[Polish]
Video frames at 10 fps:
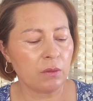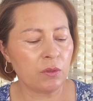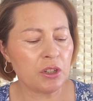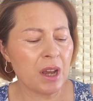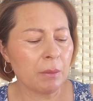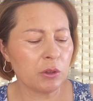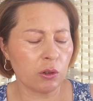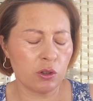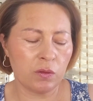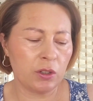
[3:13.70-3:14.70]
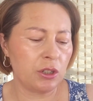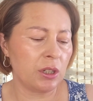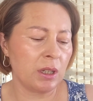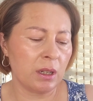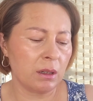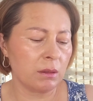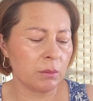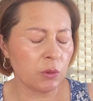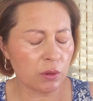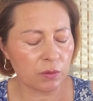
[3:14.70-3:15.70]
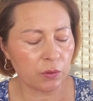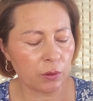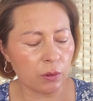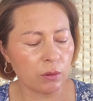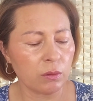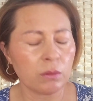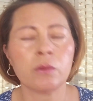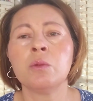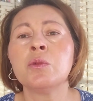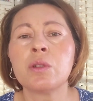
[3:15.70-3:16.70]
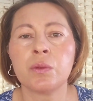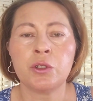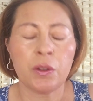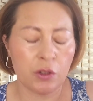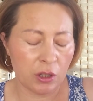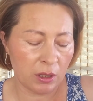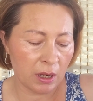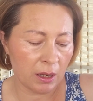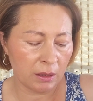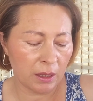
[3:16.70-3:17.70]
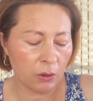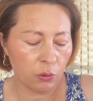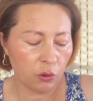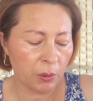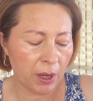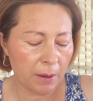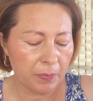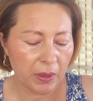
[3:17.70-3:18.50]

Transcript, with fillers: Widziałam to oczywiście na mnóstwo, u mnóstwo dziewczyn na, na YouTubie.